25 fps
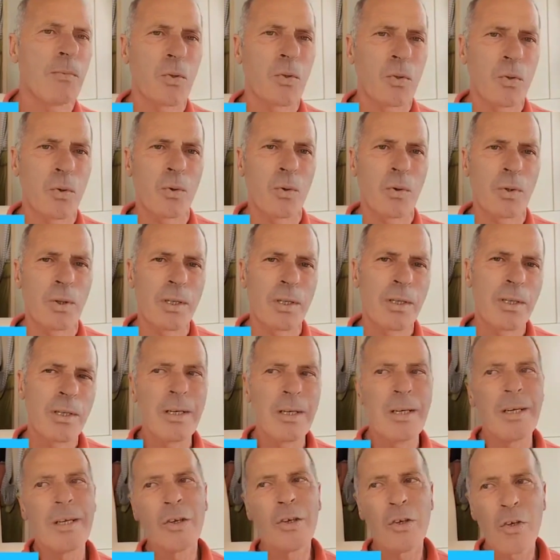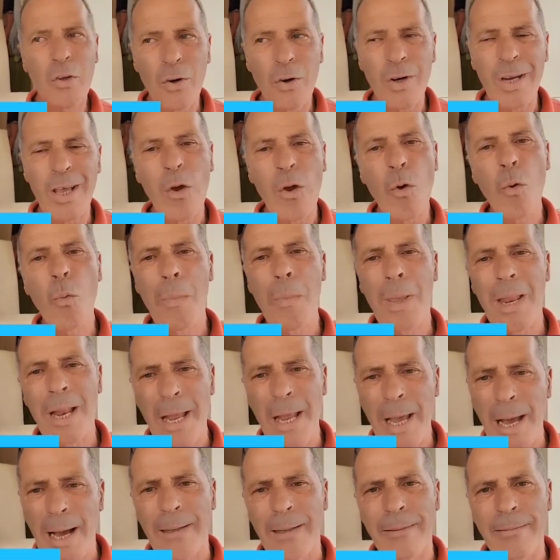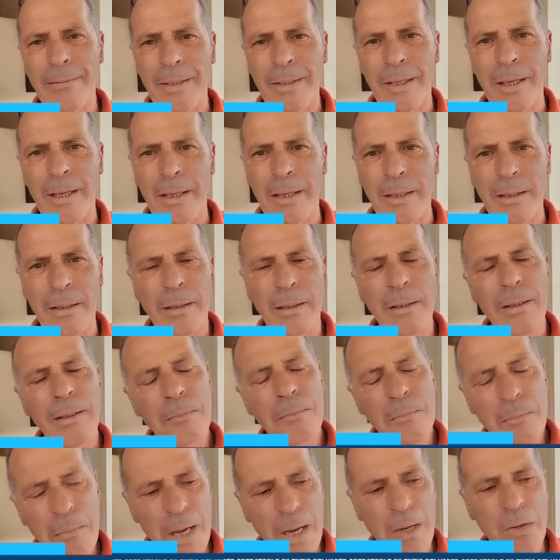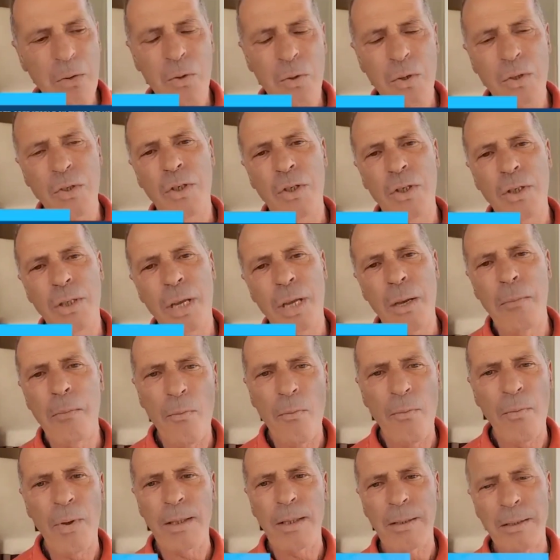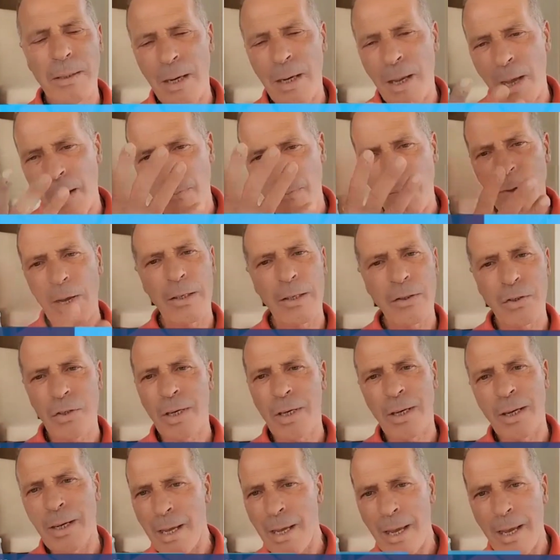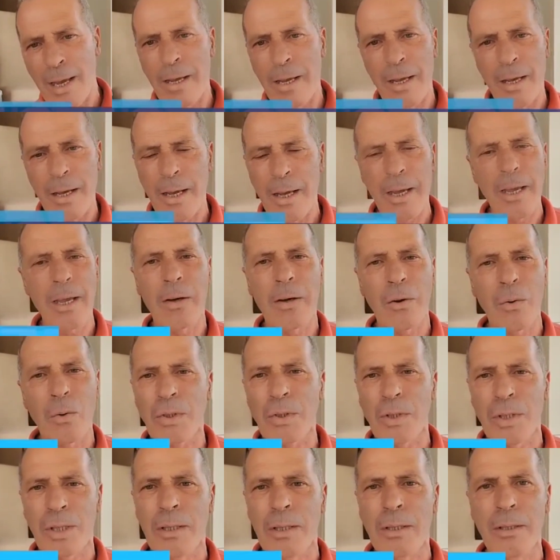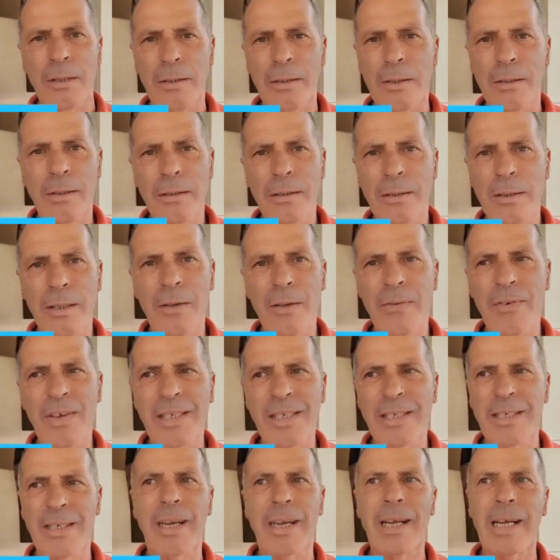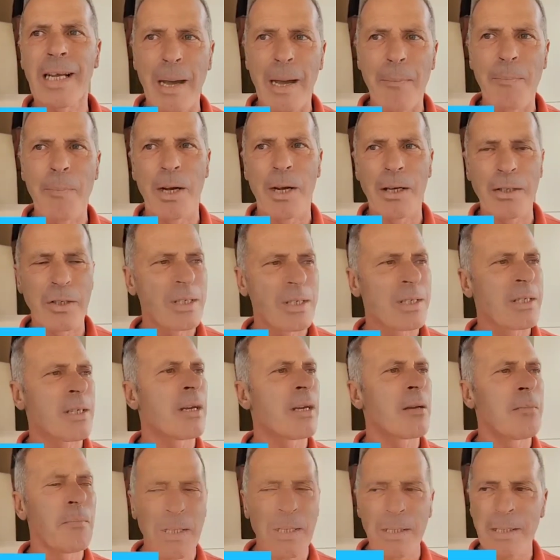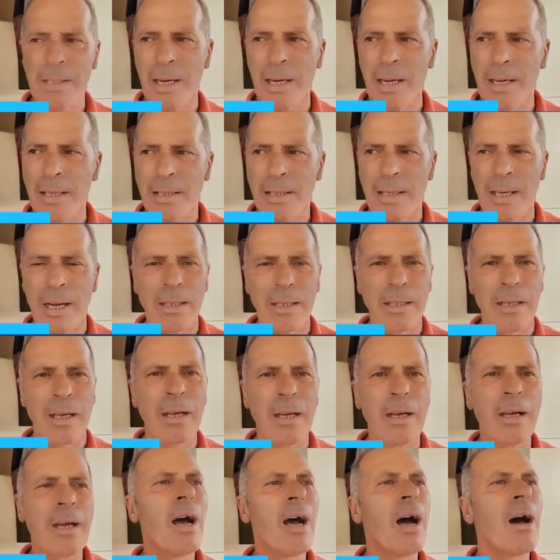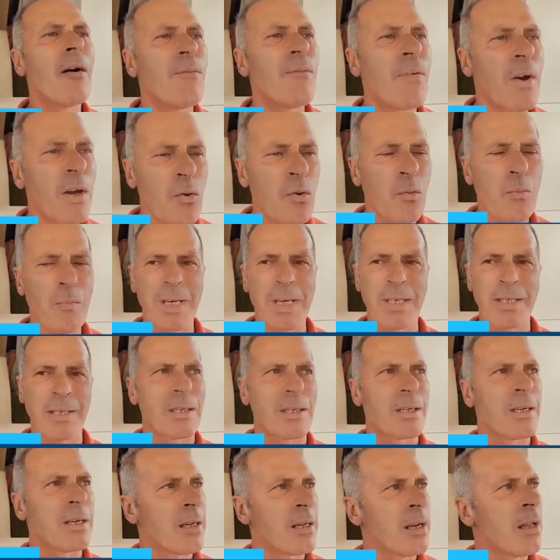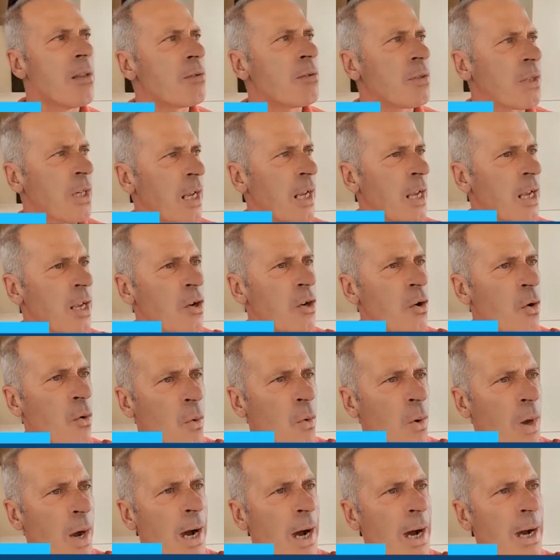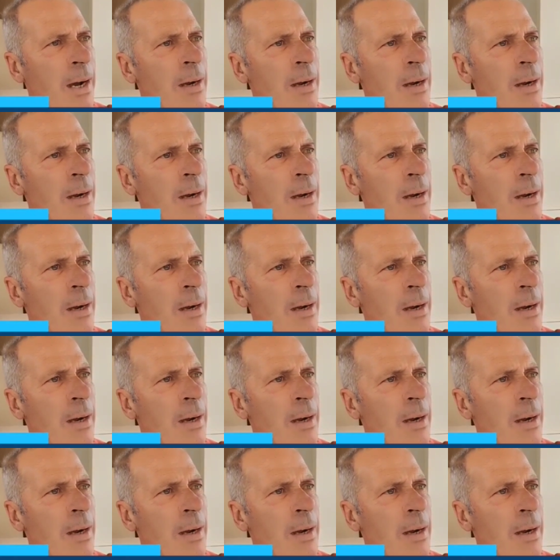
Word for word: noi non è umiliante, ma noi ci siamo fatti la faccia, è così. Devi essere capace di stare in mezzo alla strada, fare un mestiere, il treno qua,